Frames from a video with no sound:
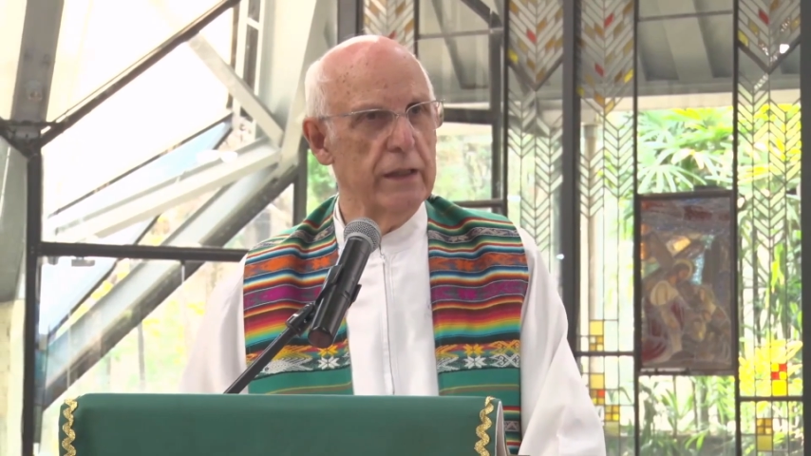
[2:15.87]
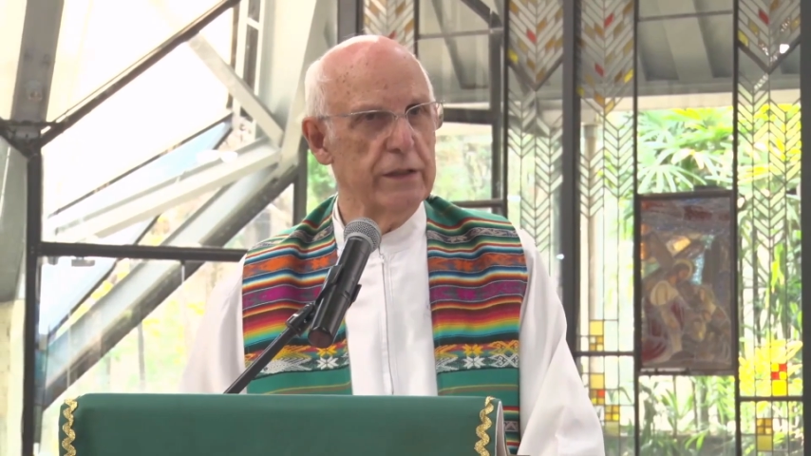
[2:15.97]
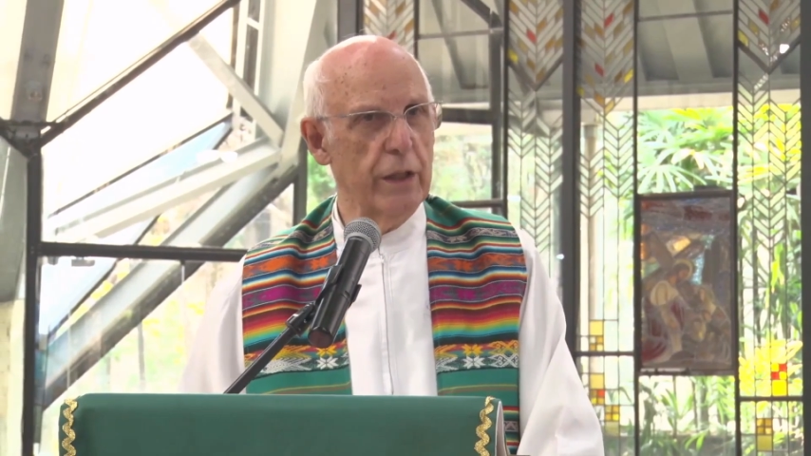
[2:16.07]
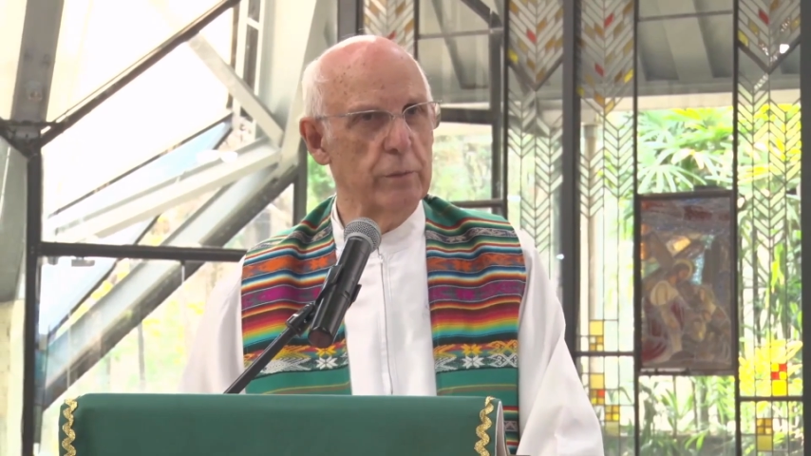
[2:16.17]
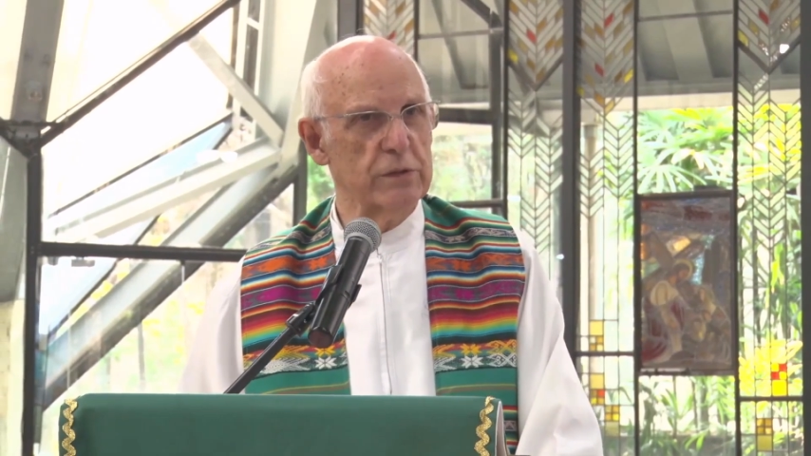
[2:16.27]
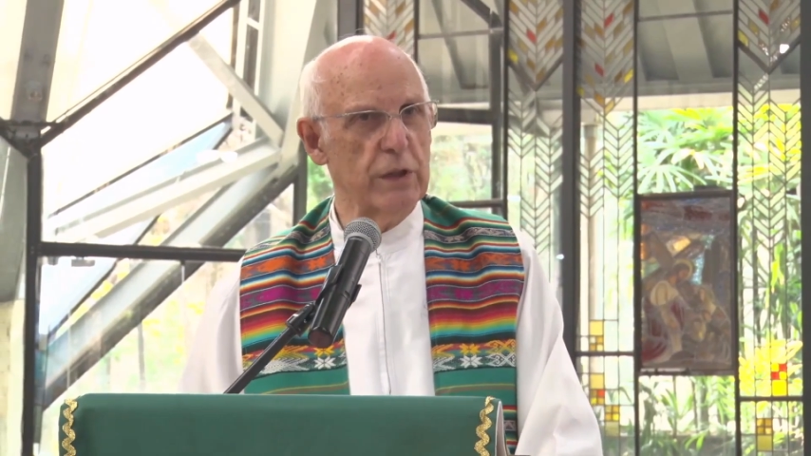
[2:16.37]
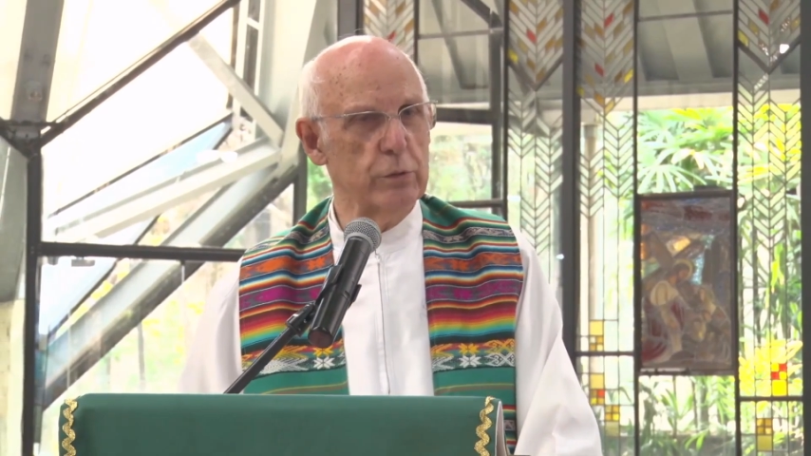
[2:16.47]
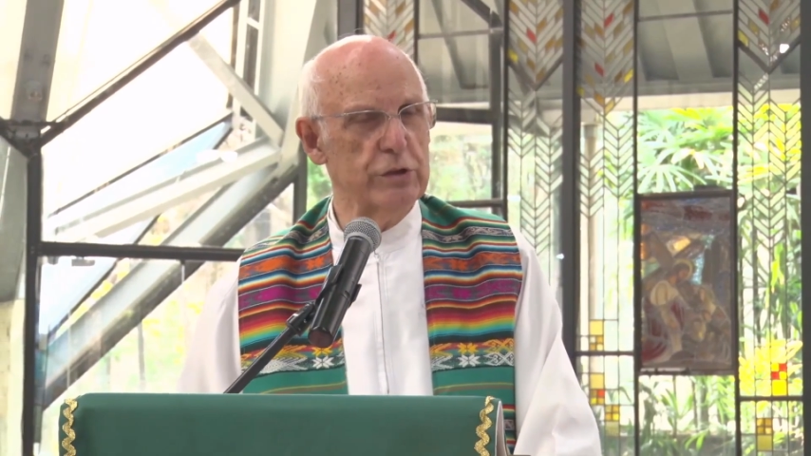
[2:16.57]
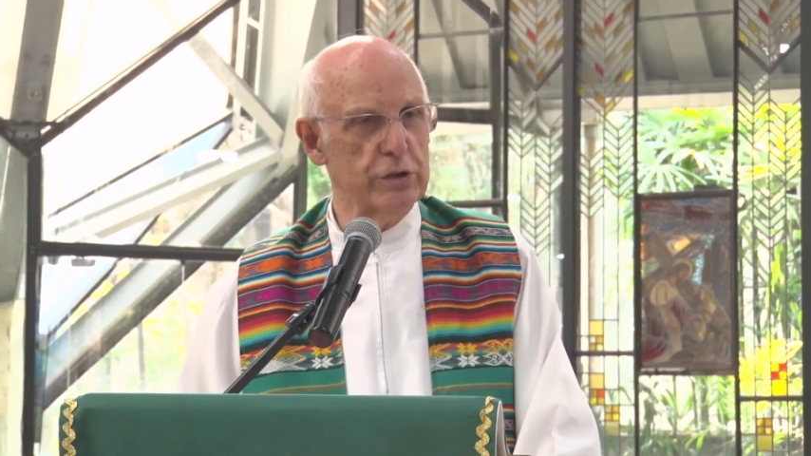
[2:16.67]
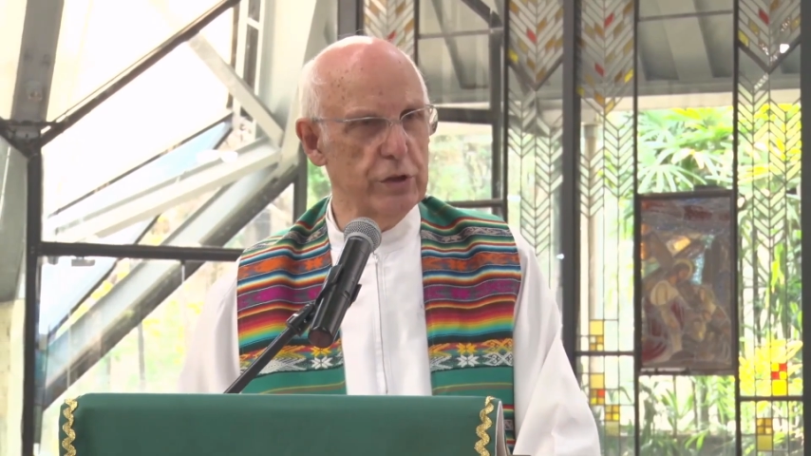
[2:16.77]
em termos
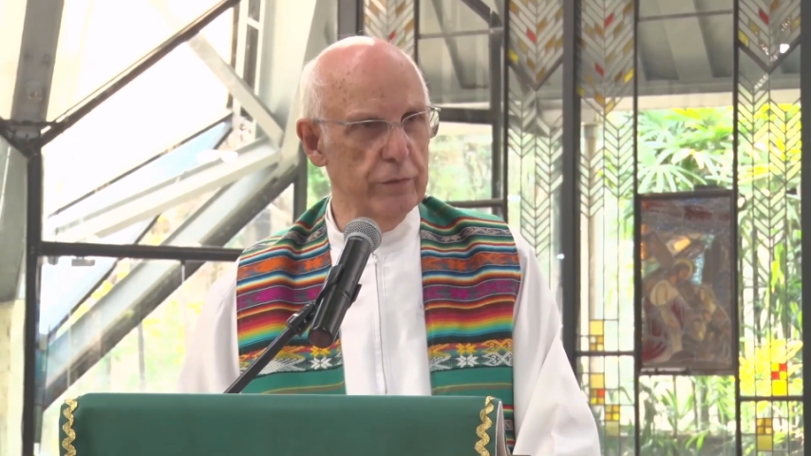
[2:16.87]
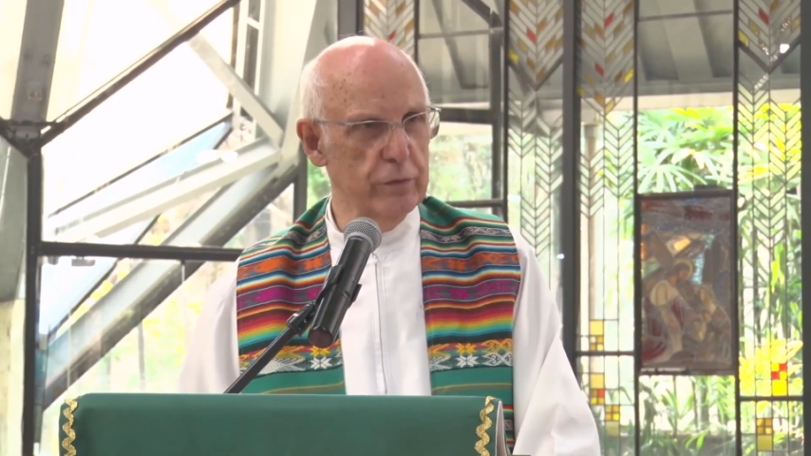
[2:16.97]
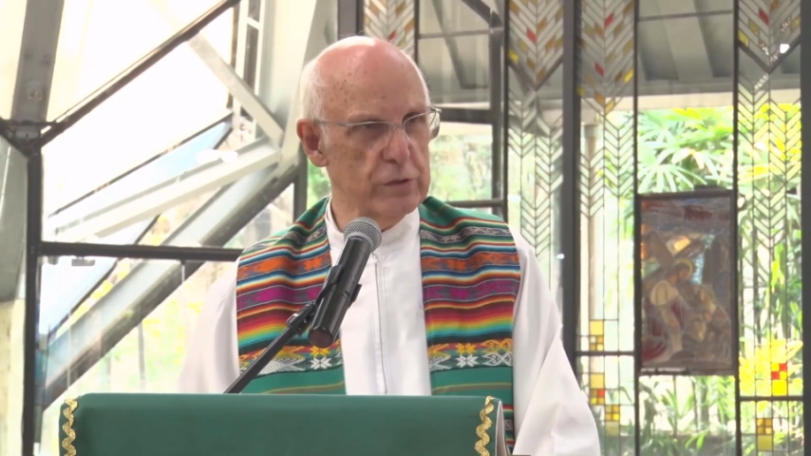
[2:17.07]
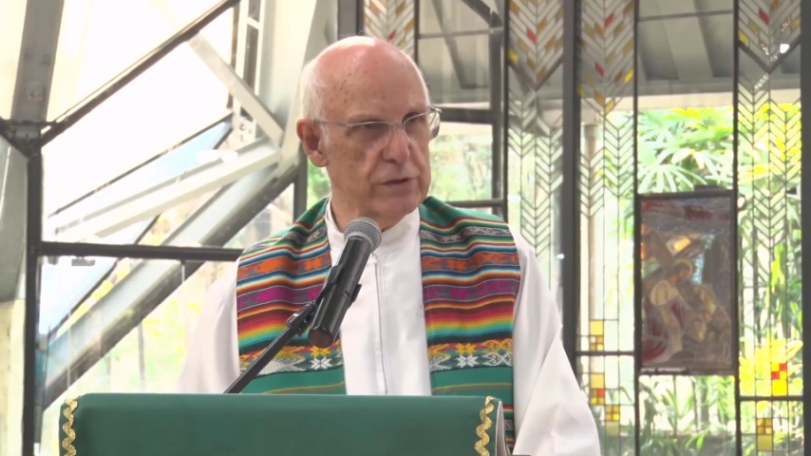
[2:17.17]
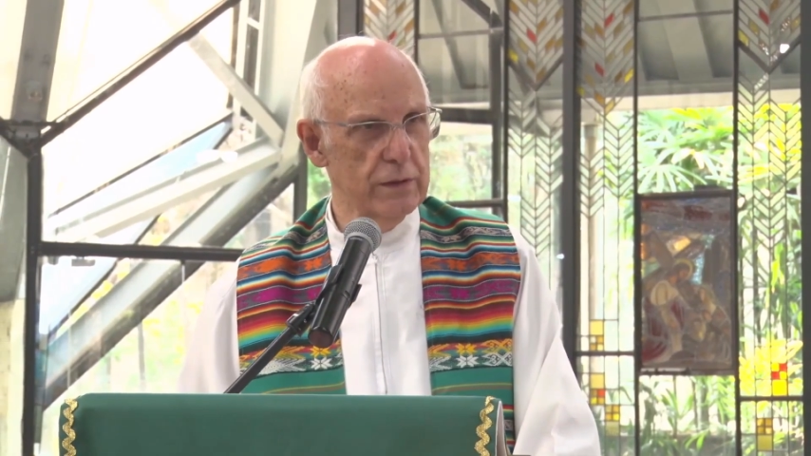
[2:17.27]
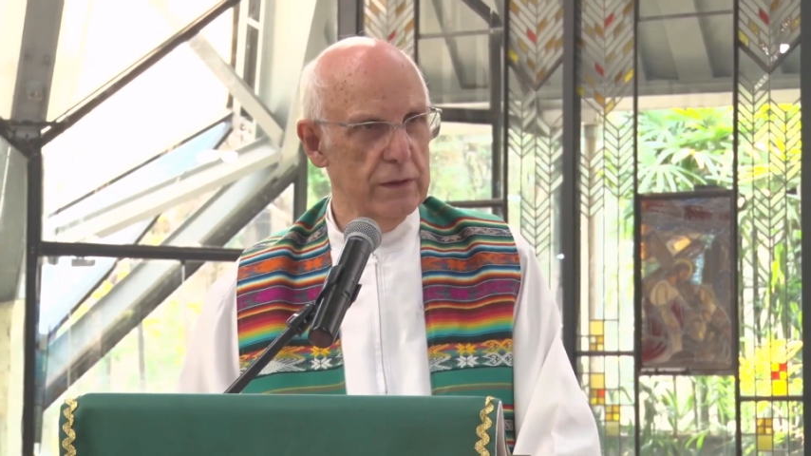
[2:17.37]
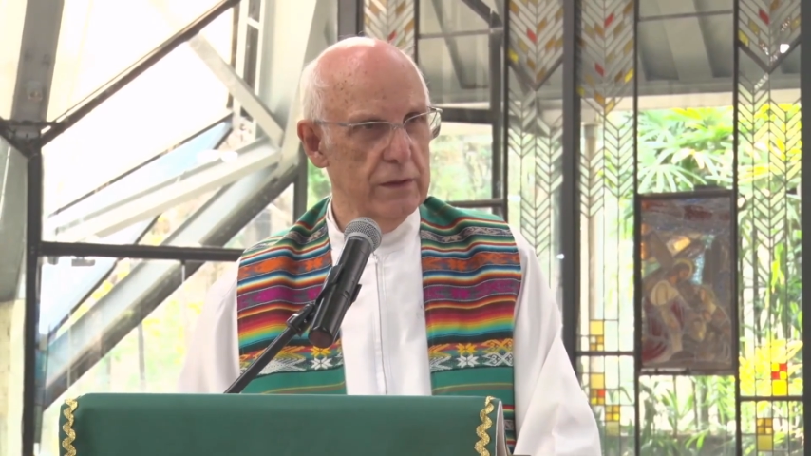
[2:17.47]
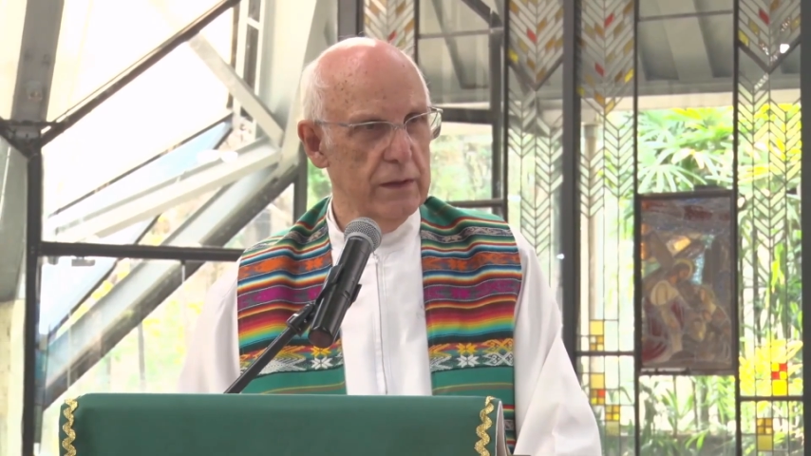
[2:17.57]
auditivos,